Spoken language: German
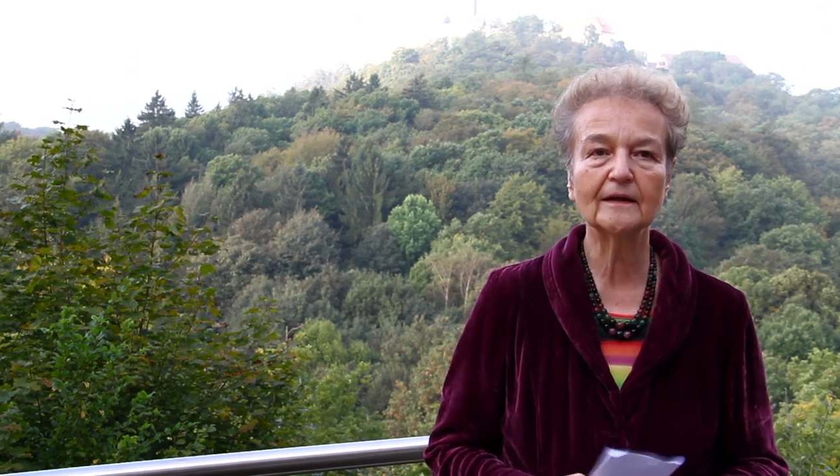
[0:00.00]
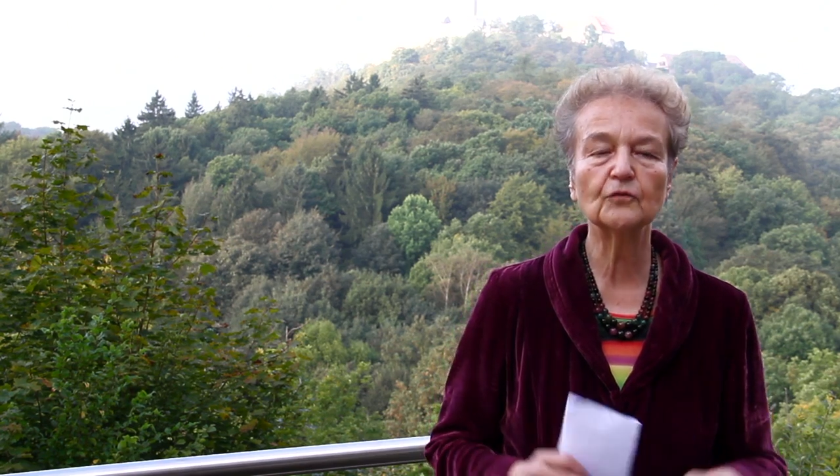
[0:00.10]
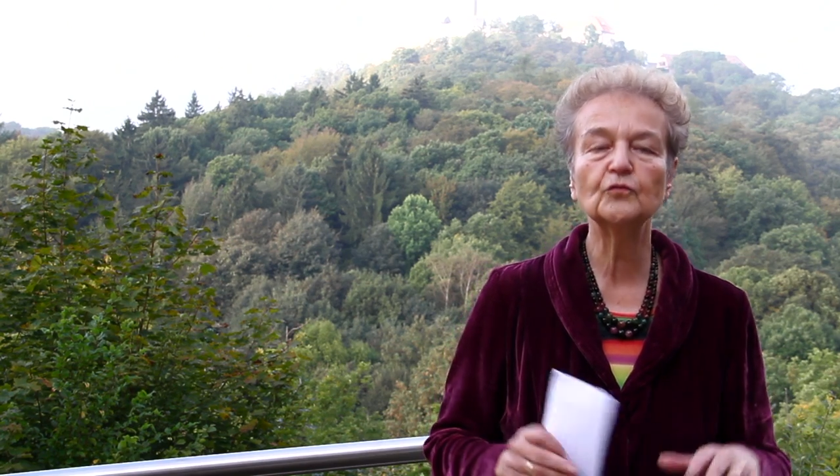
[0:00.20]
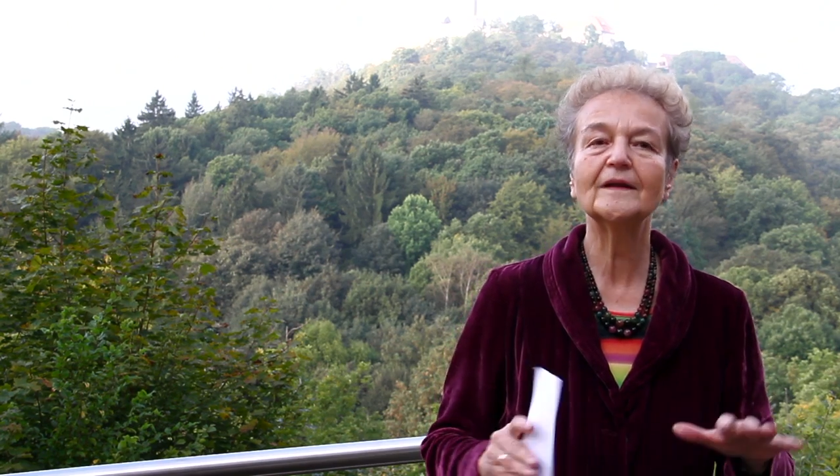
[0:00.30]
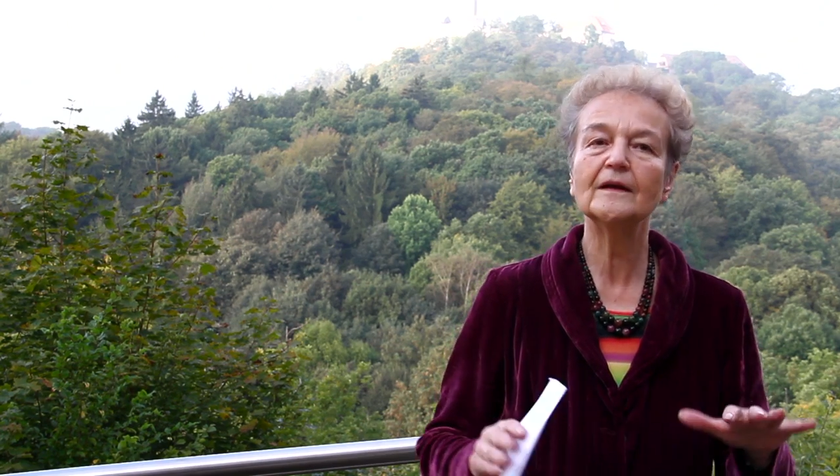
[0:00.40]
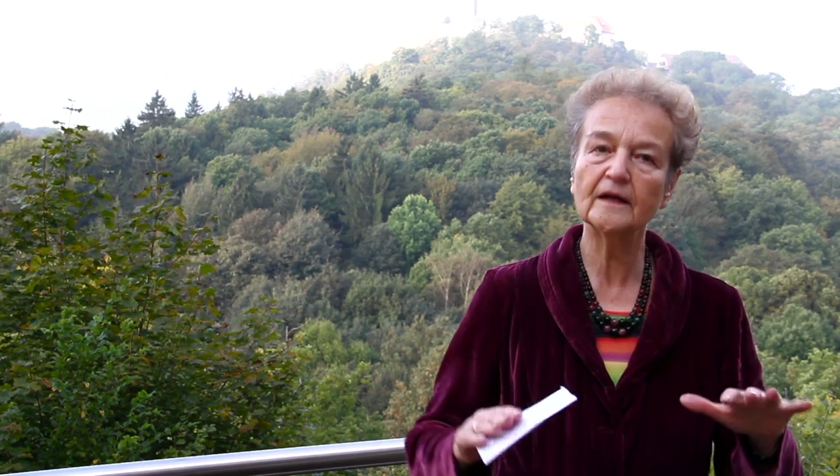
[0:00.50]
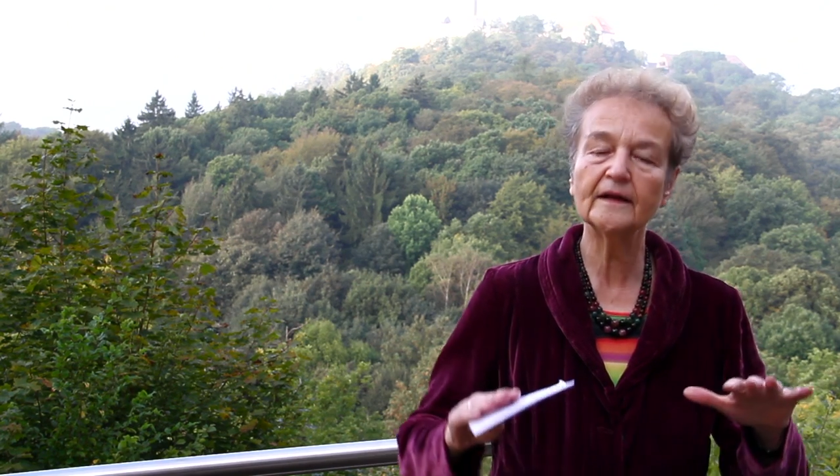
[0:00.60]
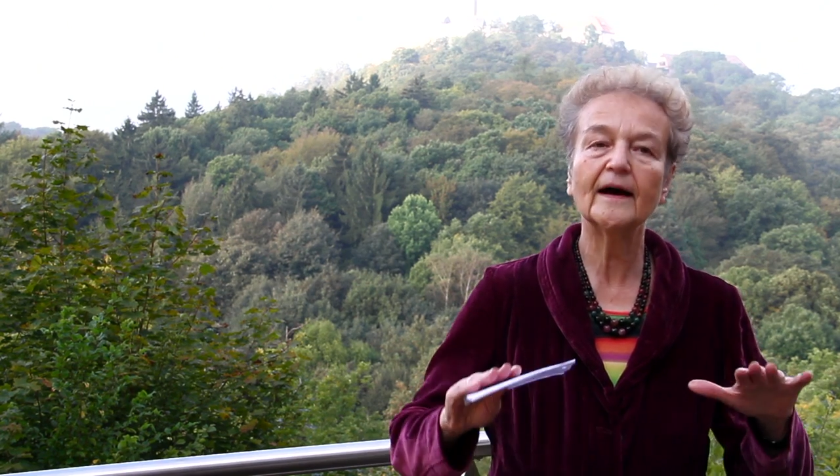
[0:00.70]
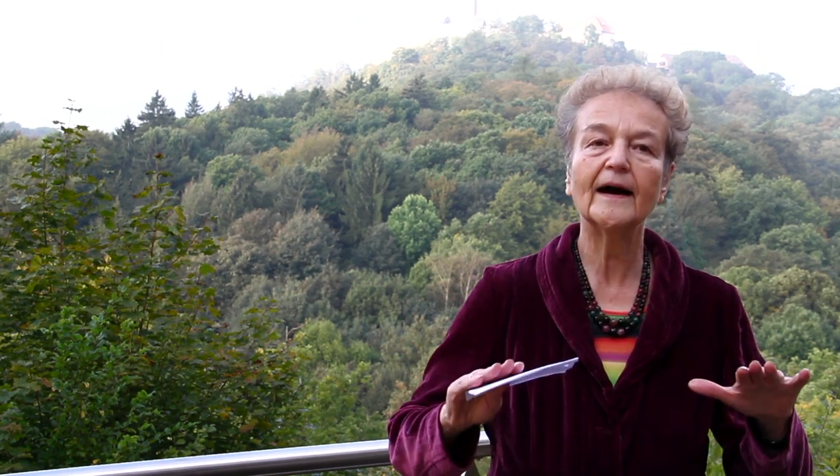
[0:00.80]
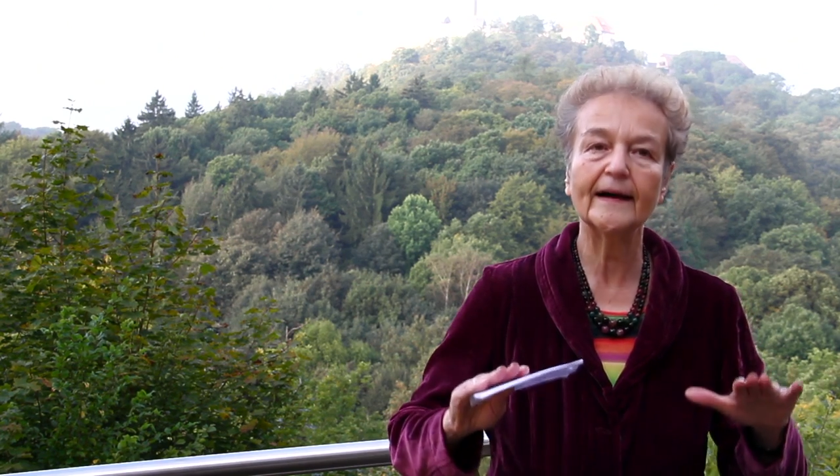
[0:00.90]
und den dann
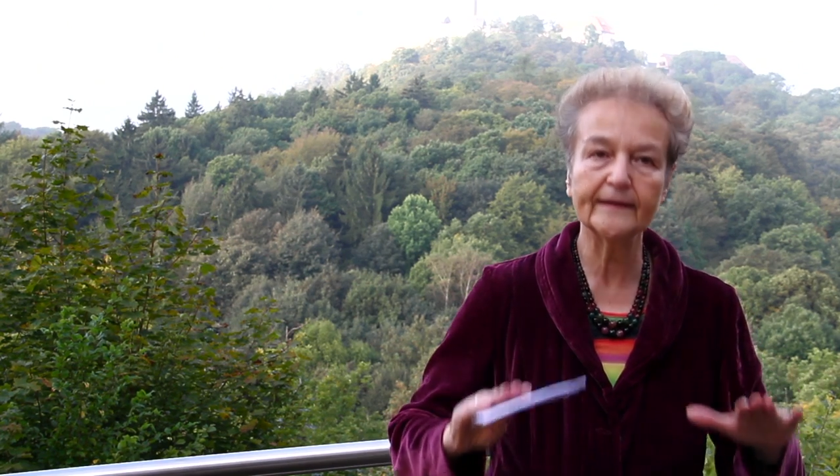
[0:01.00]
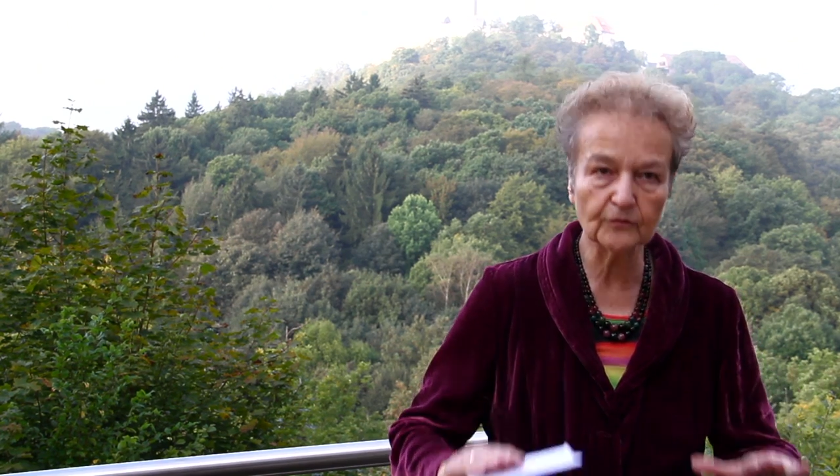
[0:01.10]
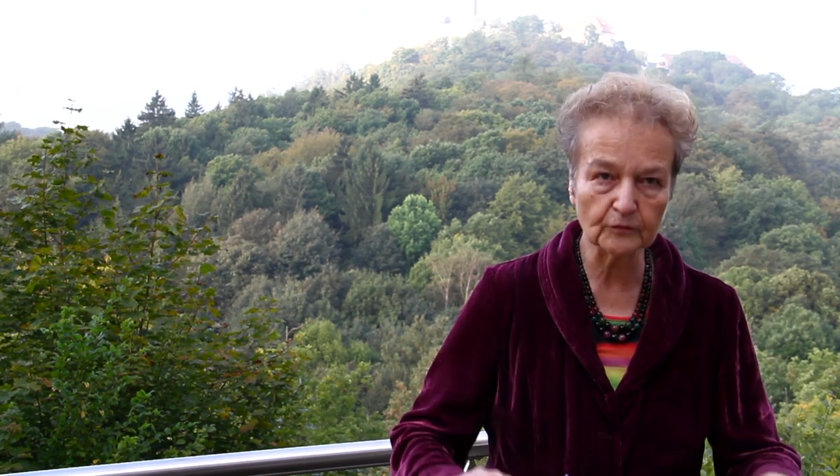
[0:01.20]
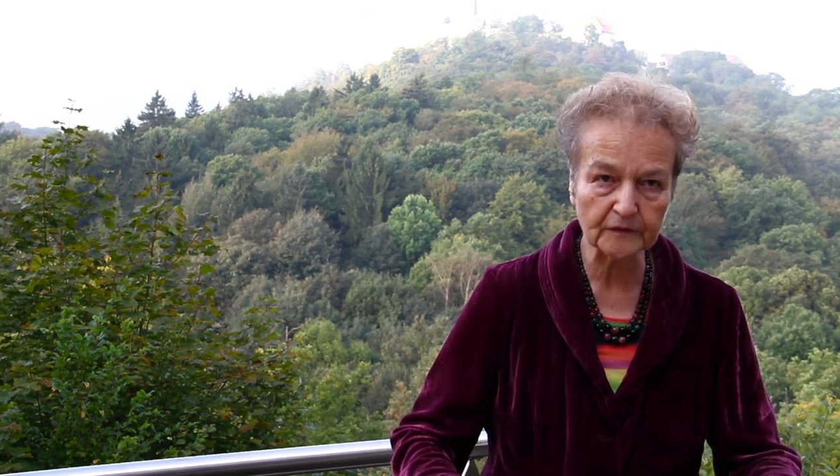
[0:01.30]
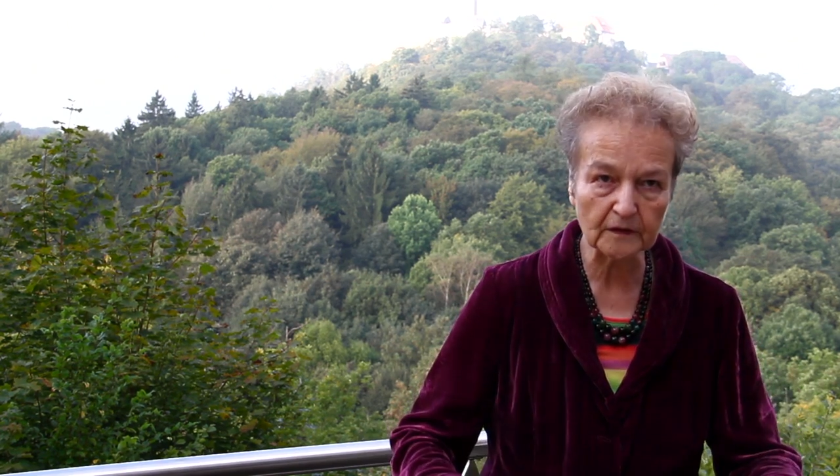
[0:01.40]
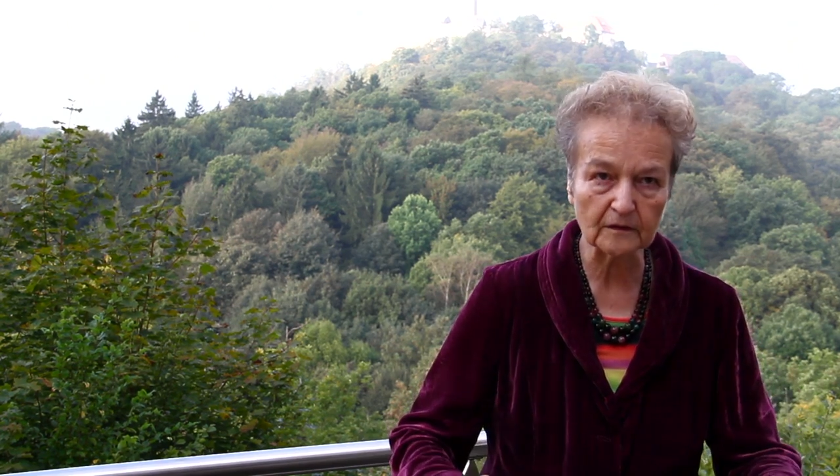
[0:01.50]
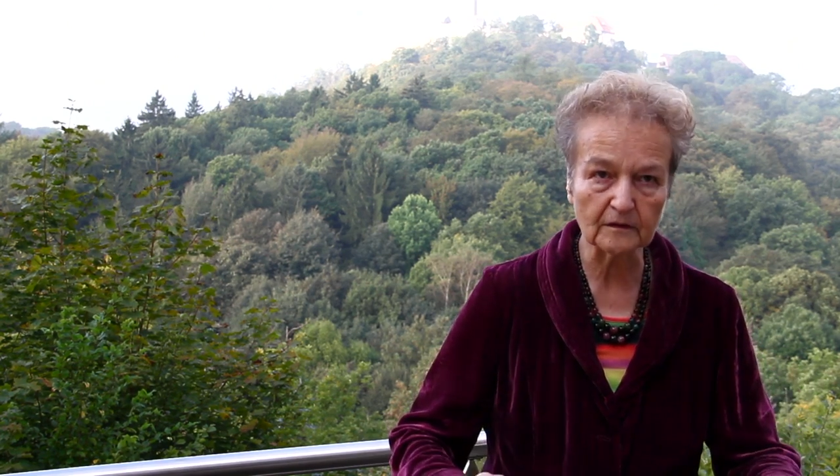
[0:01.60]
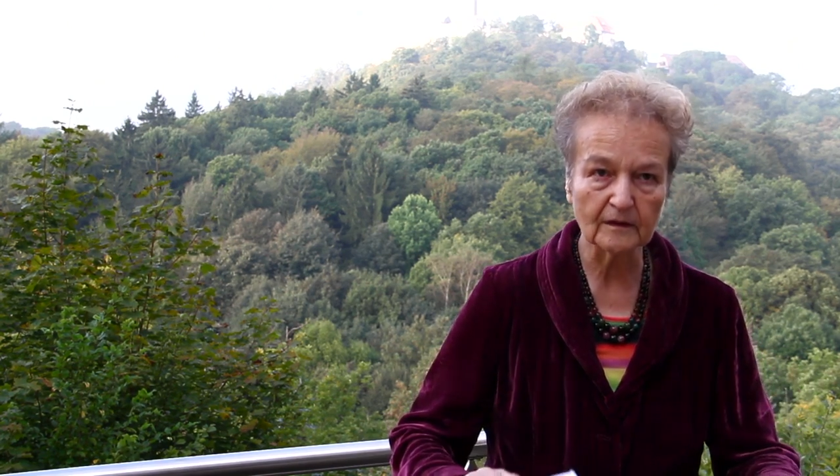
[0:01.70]
einzufrieren.